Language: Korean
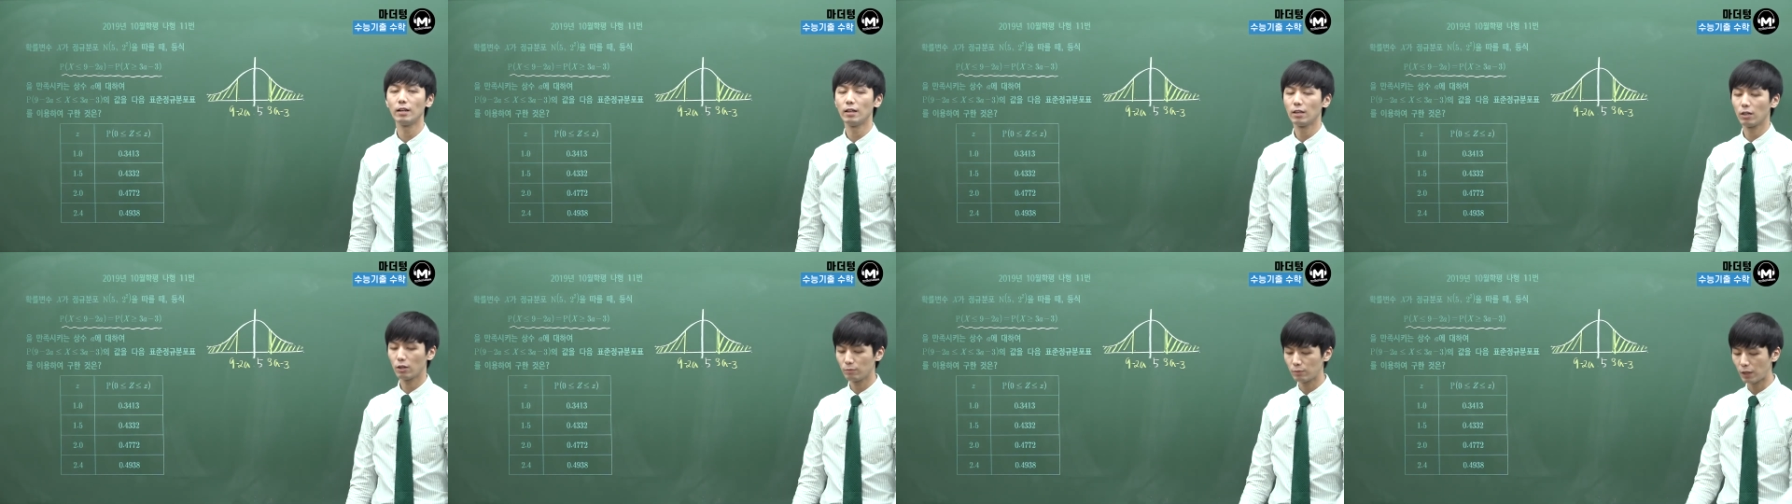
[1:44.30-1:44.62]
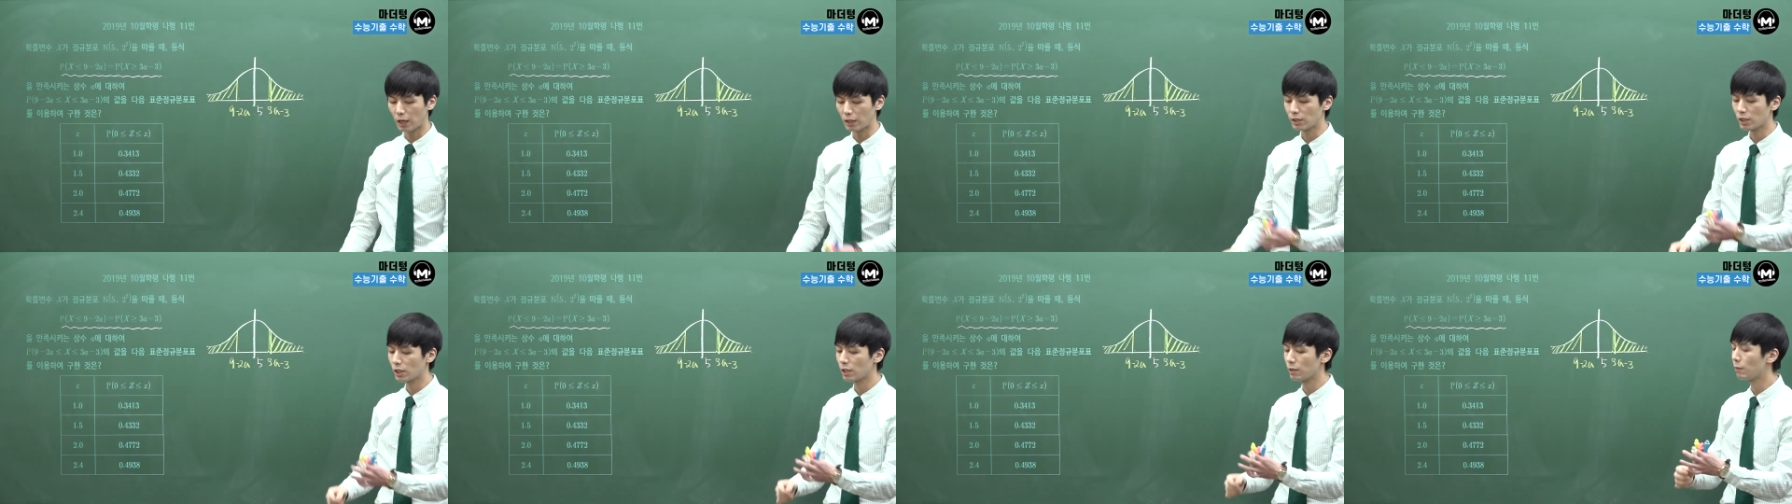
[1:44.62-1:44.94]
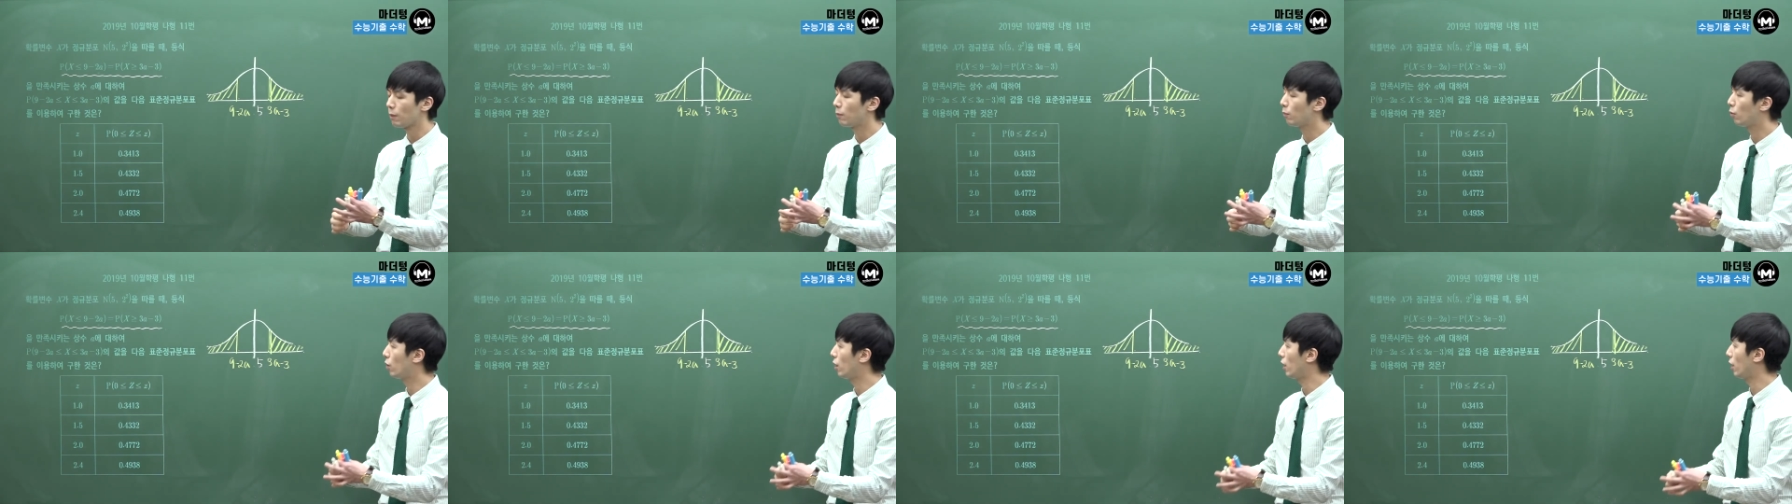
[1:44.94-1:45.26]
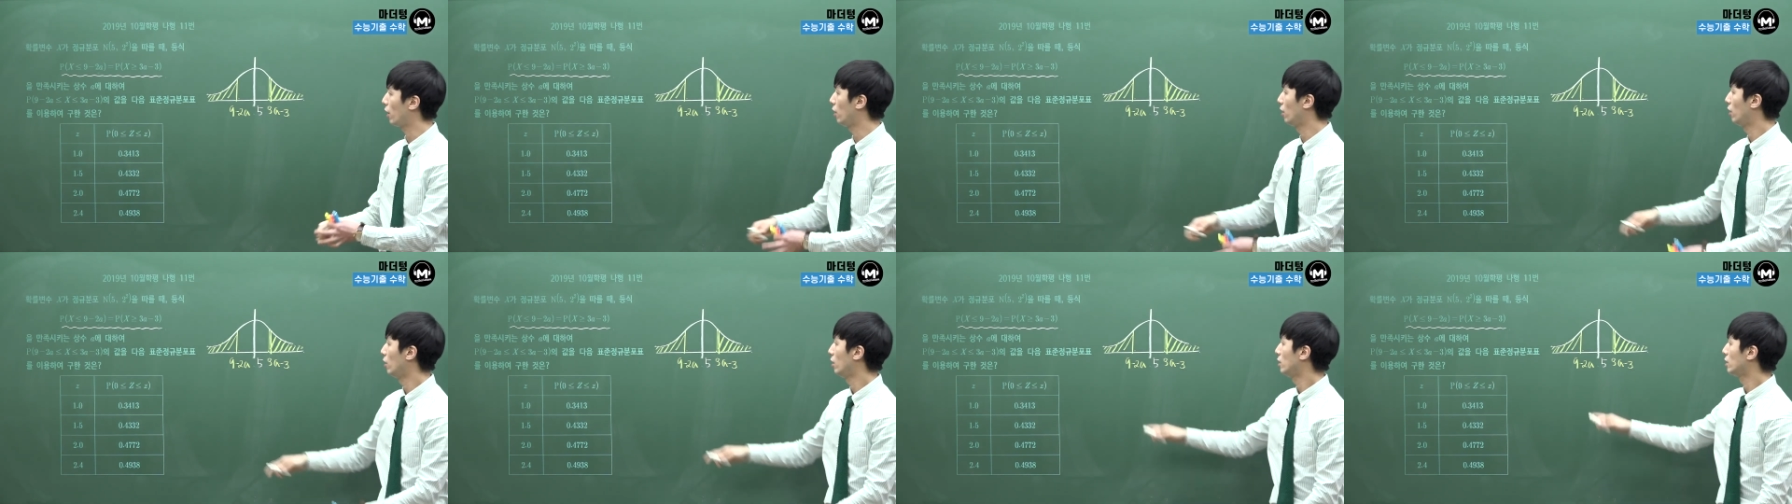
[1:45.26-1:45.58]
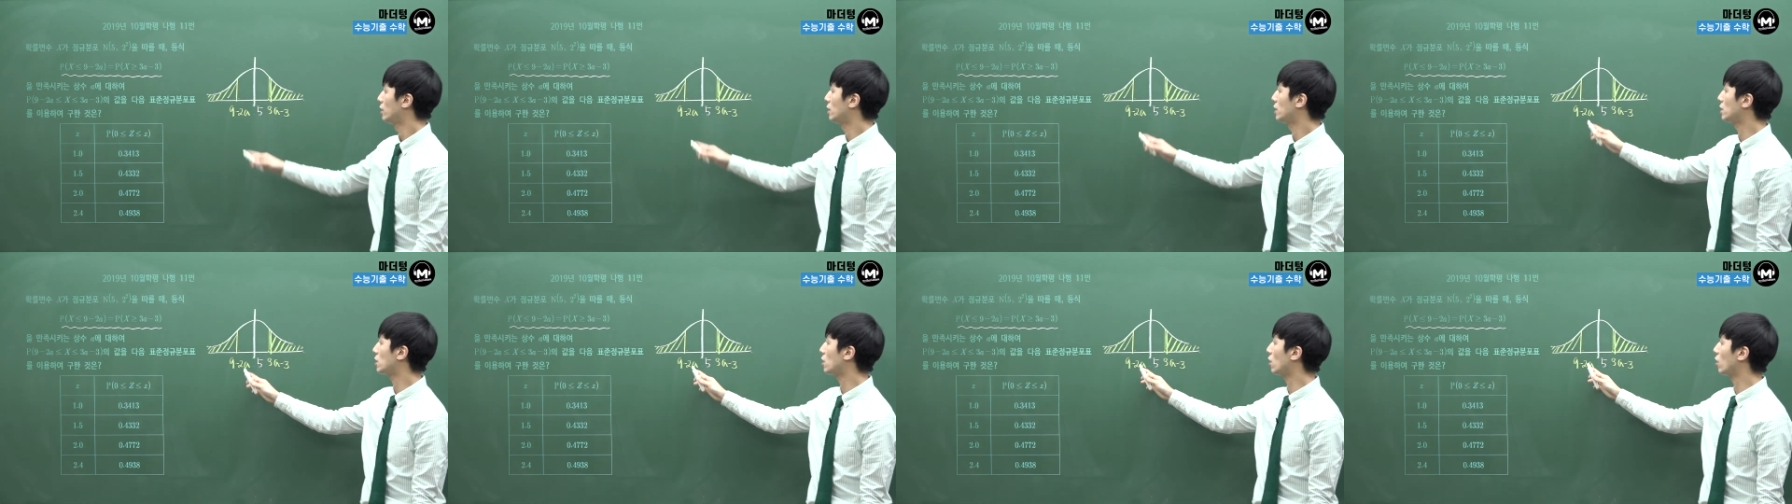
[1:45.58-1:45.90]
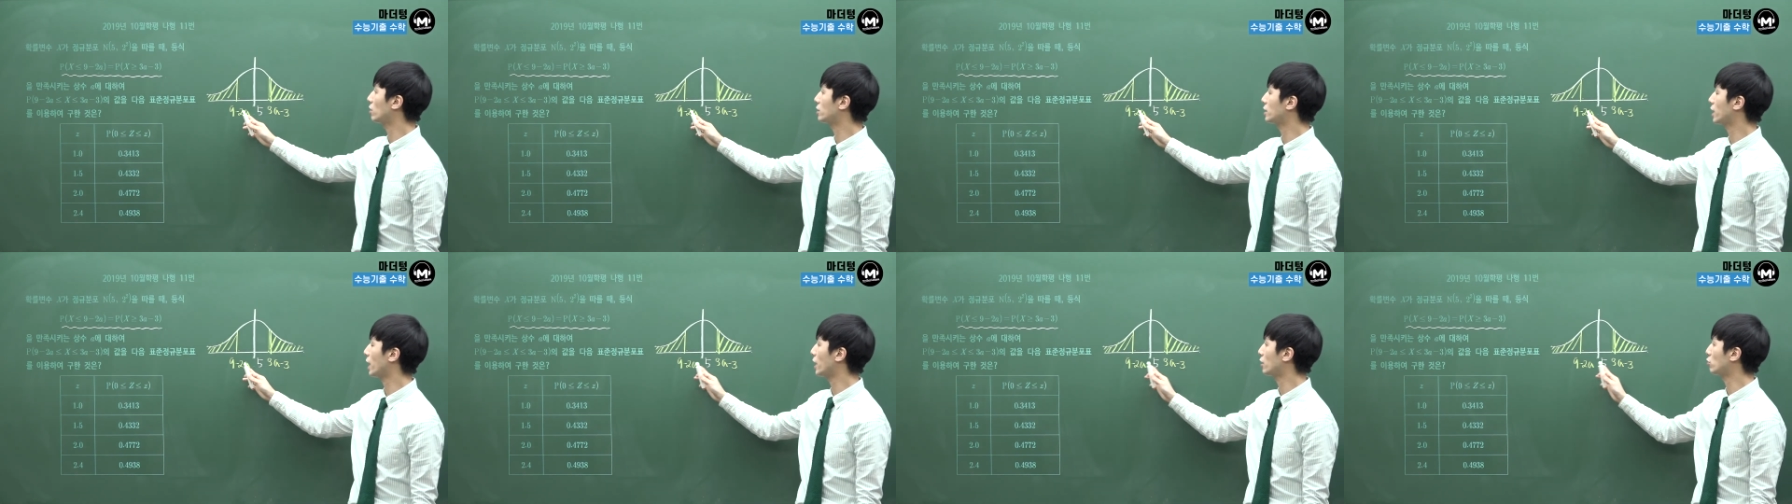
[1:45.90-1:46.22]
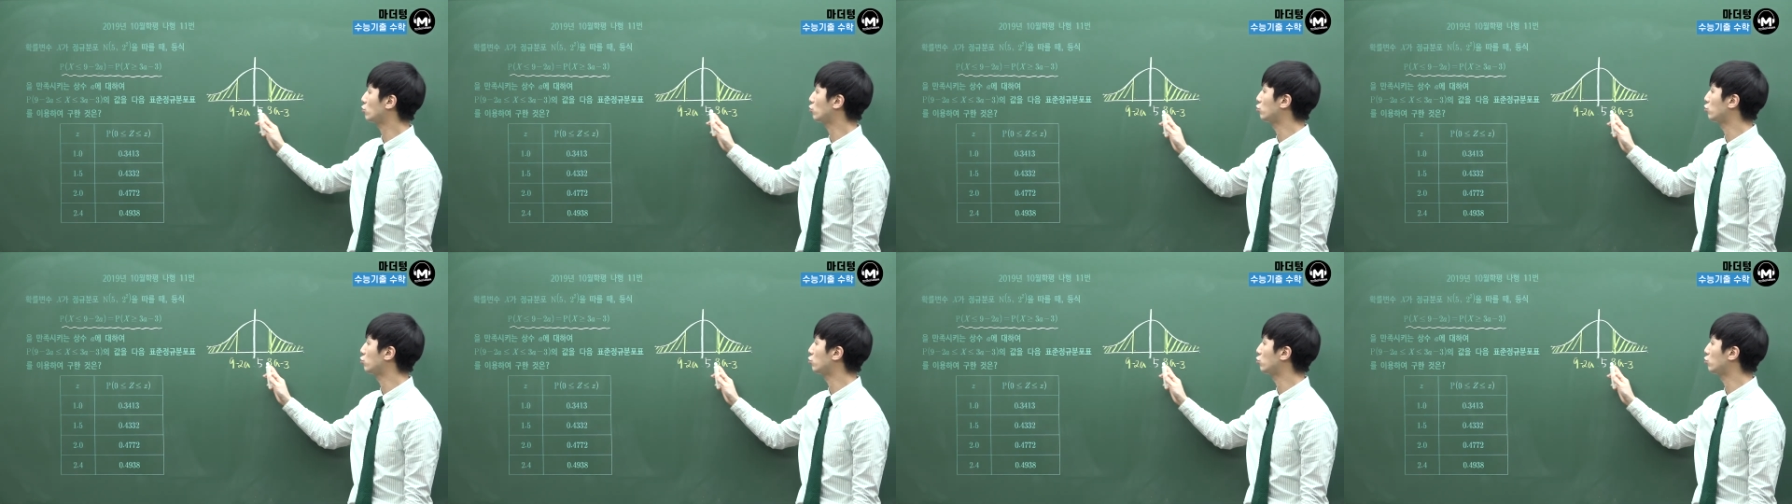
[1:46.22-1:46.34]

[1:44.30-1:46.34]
그럼 대칭이면 뭐예요? 이것의